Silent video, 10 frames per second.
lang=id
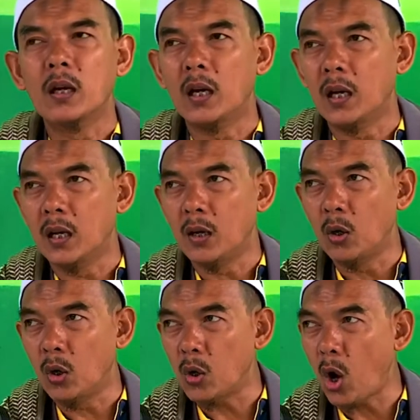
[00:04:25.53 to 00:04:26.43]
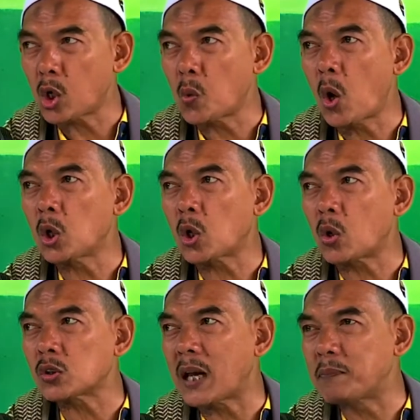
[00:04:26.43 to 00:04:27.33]
nah. oh ana wong loro
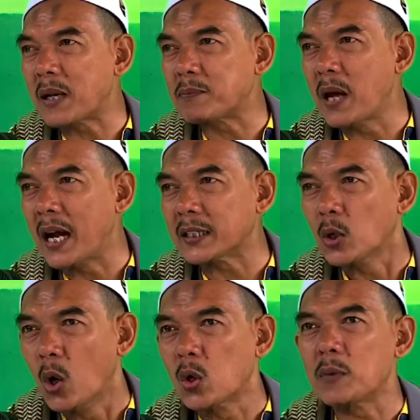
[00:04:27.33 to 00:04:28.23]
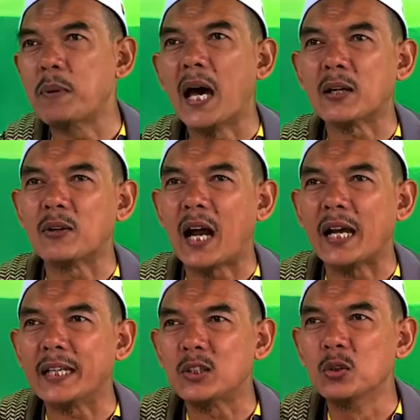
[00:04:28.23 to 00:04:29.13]
kok sabar banget oh iki
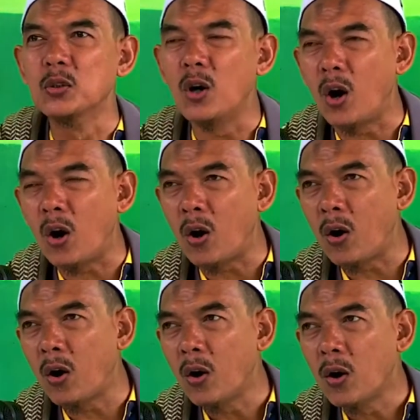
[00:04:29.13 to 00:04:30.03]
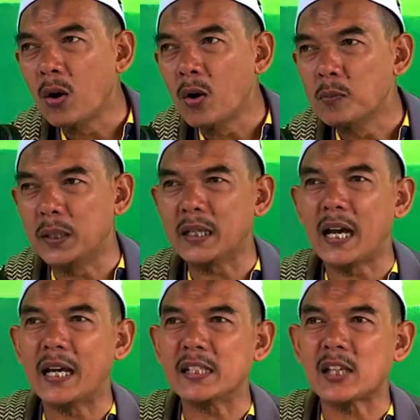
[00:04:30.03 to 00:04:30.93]
barokahe donga
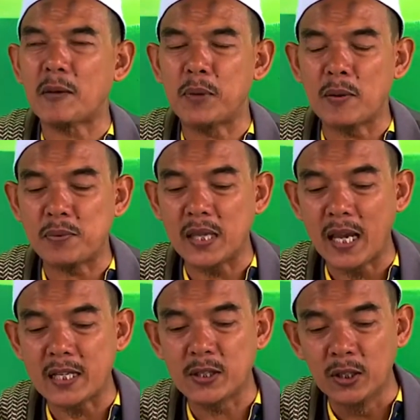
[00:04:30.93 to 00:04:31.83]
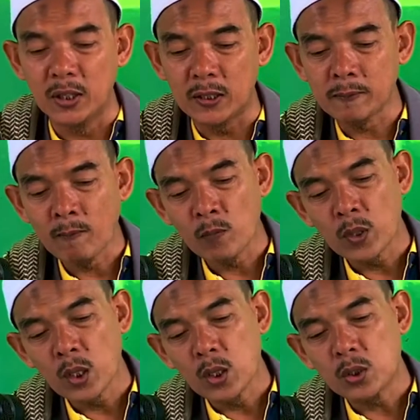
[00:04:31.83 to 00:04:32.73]
berkahe sababiyae do
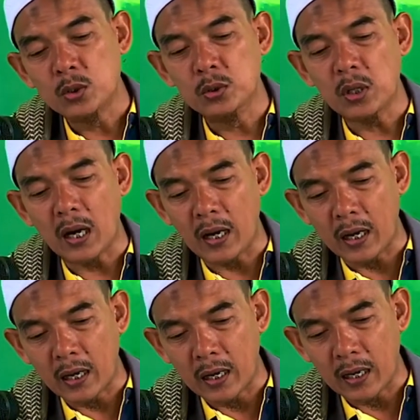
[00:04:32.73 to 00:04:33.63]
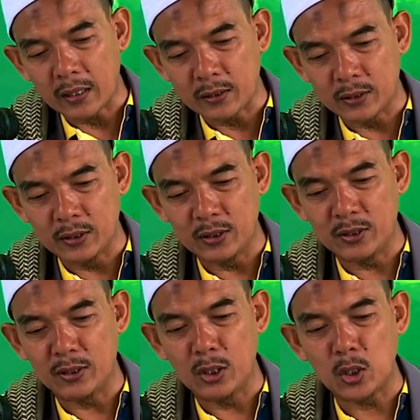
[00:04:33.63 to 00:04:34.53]
doa
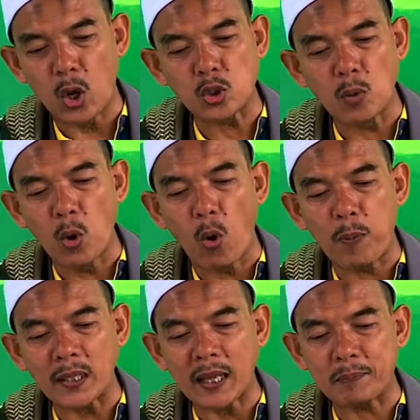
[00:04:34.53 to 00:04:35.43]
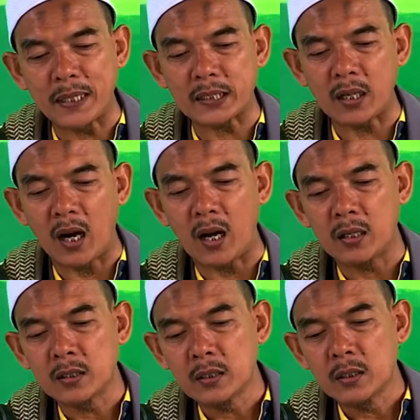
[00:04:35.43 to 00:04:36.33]
lho ngono aja mung obat abet tok
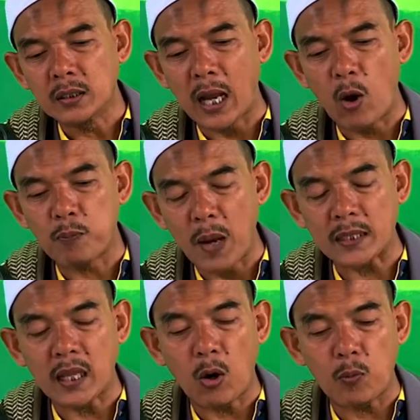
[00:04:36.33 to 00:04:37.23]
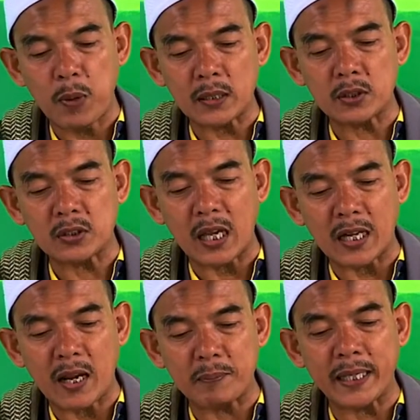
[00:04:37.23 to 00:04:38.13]
nak obat obat
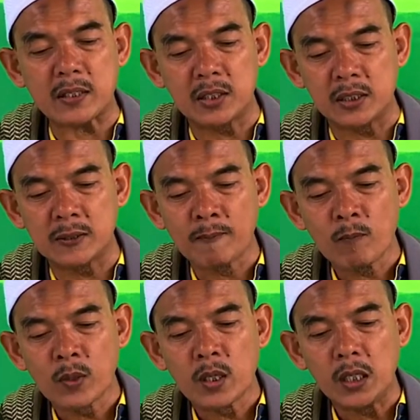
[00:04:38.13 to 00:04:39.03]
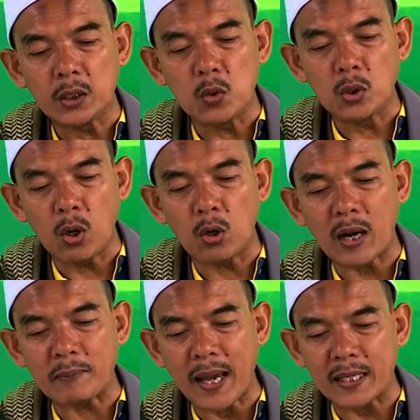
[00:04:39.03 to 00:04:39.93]
secara medis iku engko
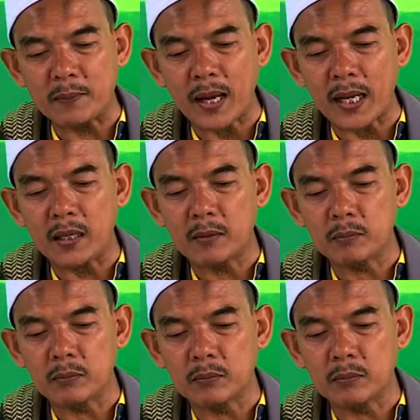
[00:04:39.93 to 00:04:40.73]
ora mari malah